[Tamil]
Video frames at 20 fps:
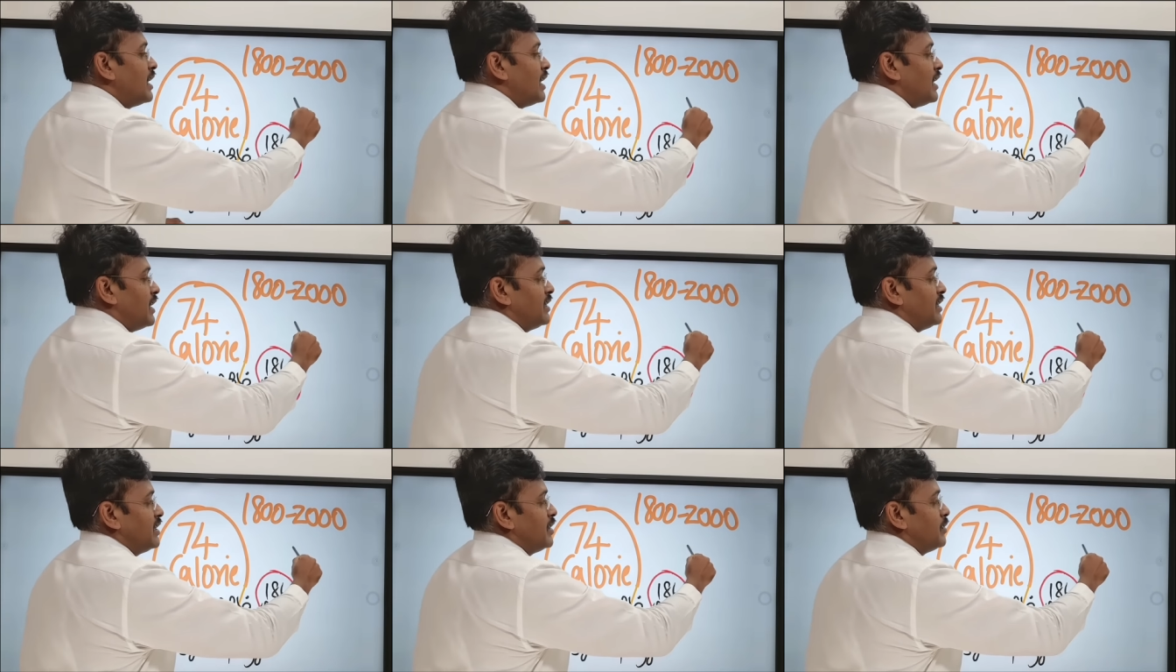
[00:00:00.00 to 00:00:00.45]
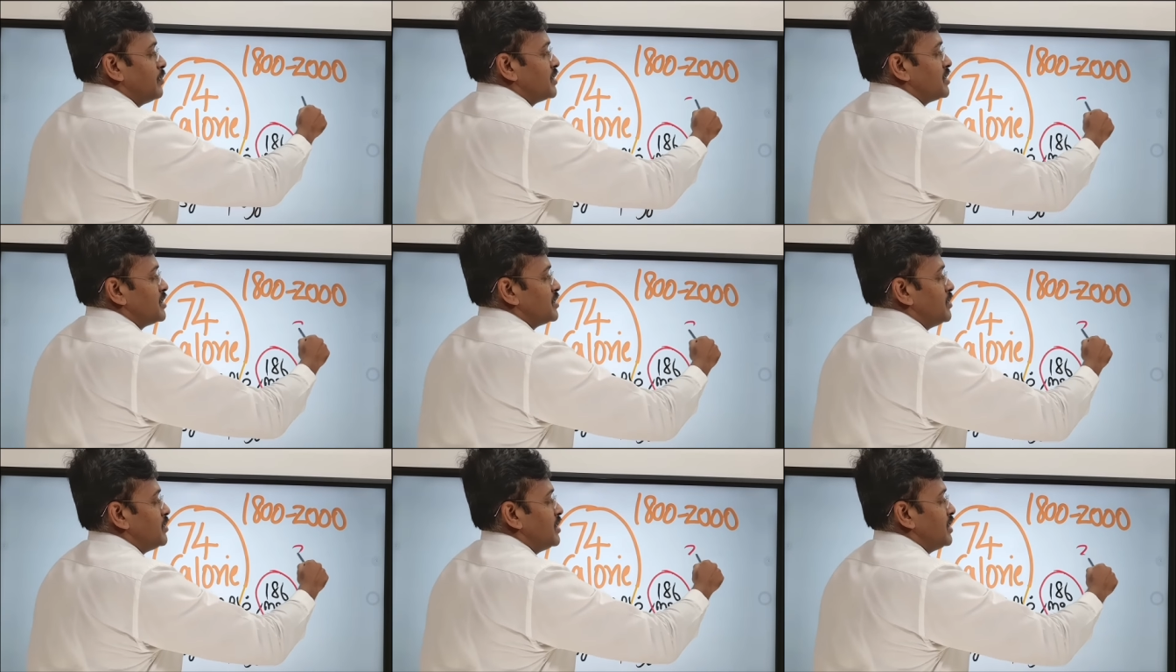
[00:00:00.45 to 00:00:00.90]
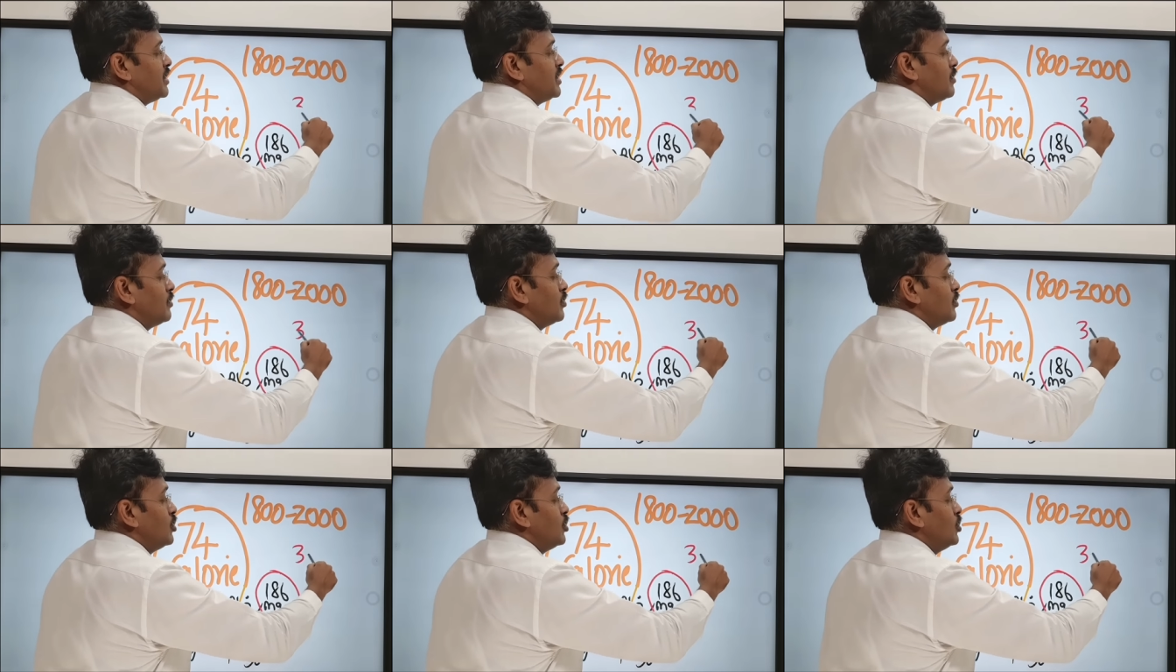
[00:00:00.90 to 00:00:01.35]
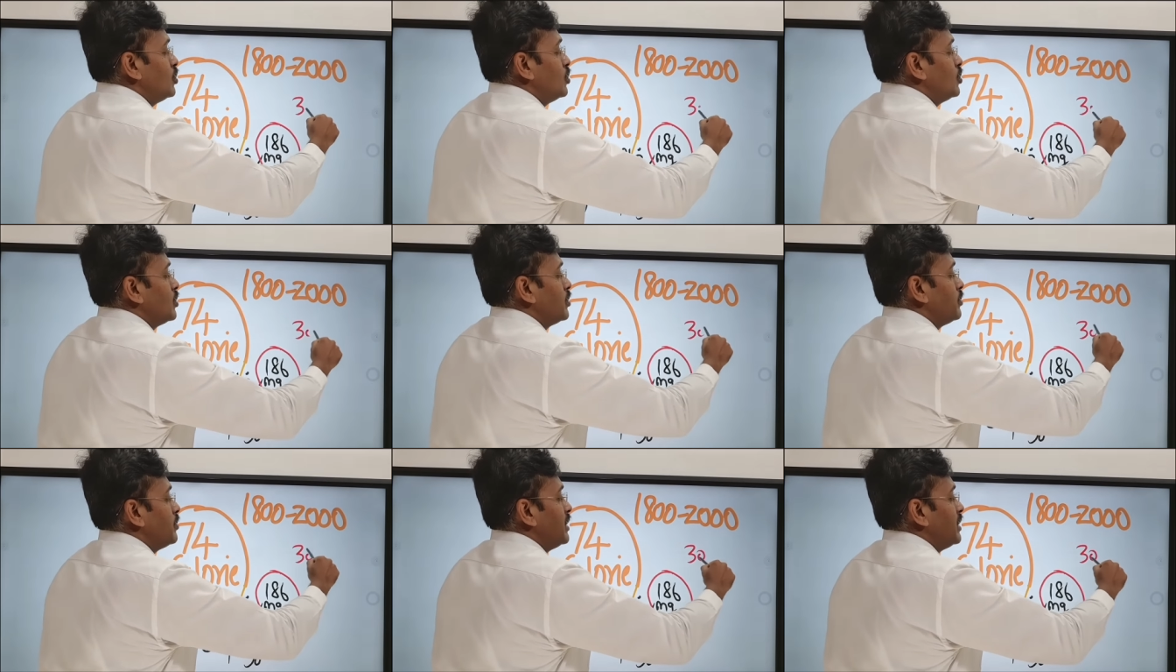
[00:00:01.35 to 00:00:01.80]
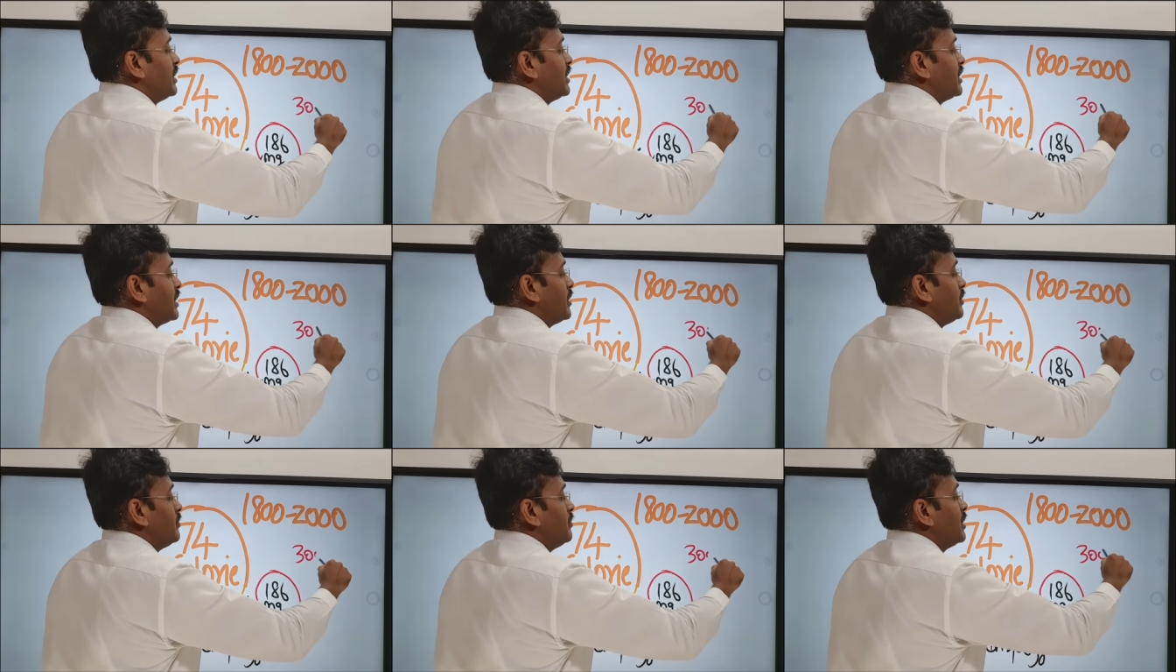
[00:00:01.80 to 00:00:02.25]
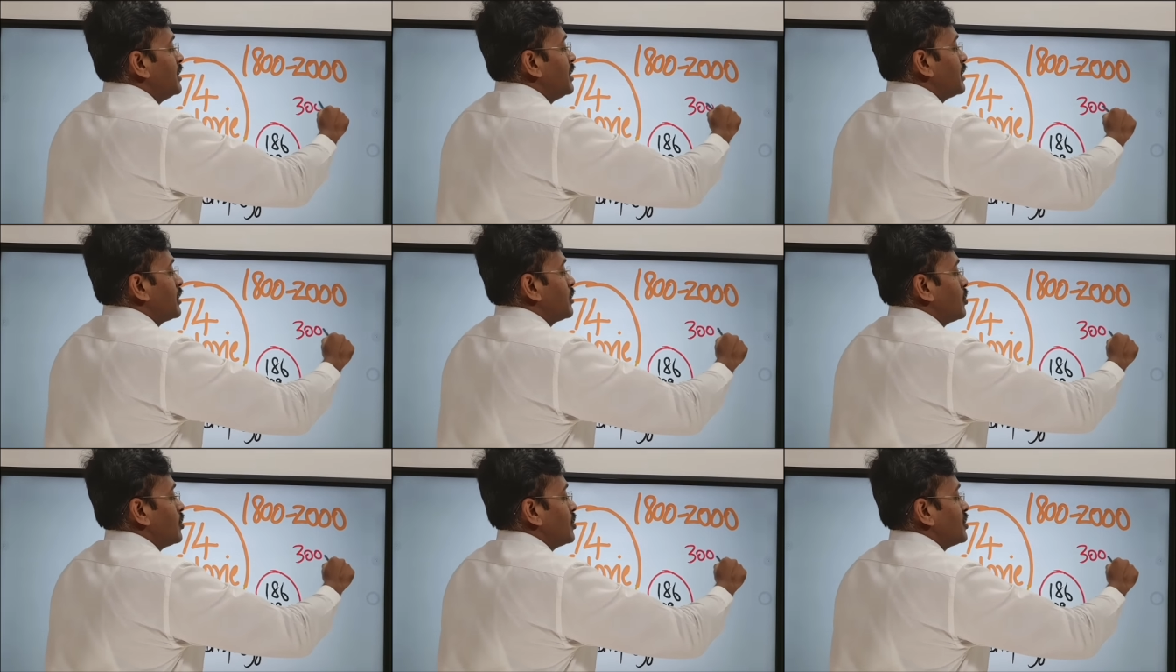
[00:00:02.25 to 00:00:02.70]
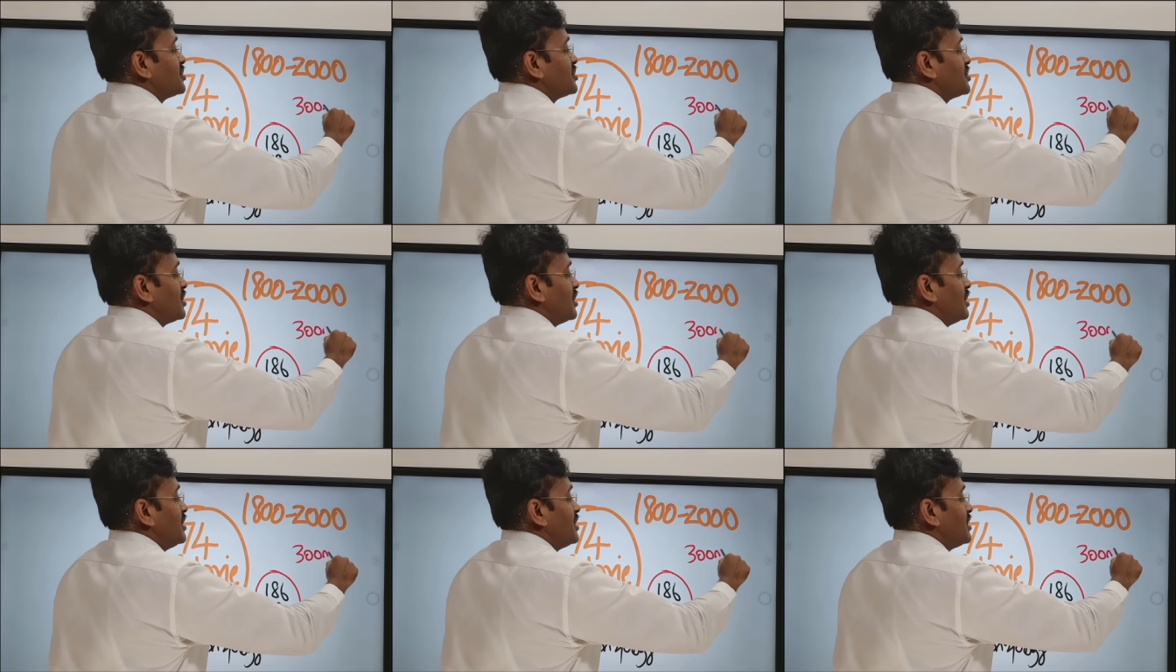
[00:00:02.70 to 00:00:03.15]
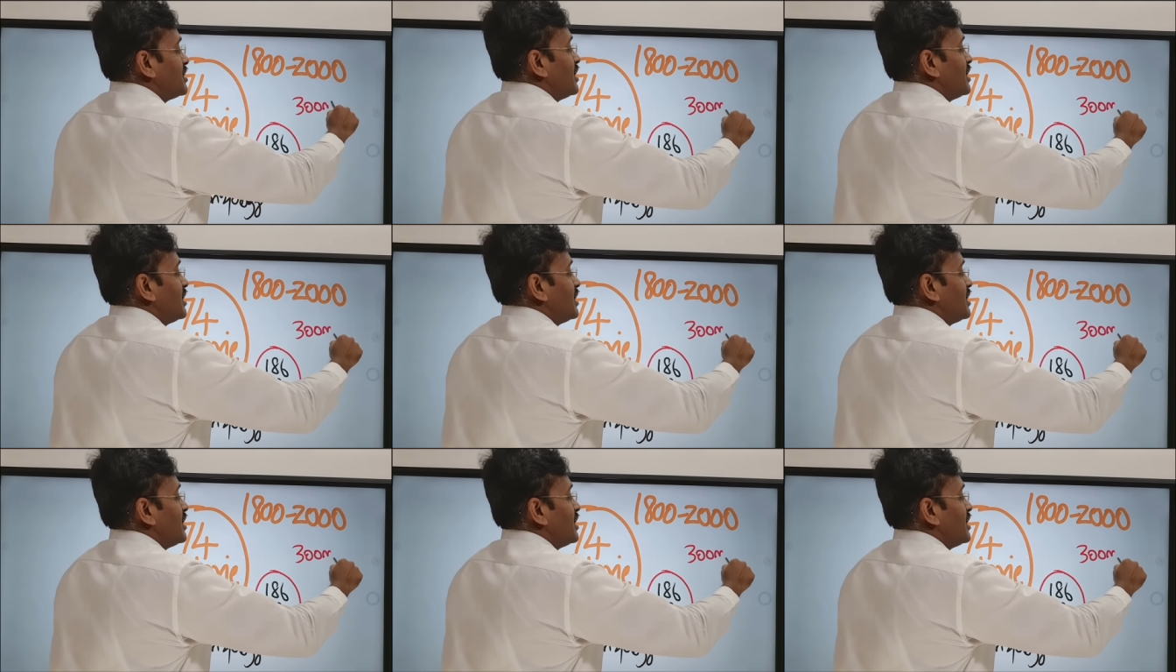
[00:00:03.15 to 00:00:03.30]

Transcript: அதிகபட்சமா நீங்க முந்நூறு மில்லிகிராம் கொலஸ்ட்ரால்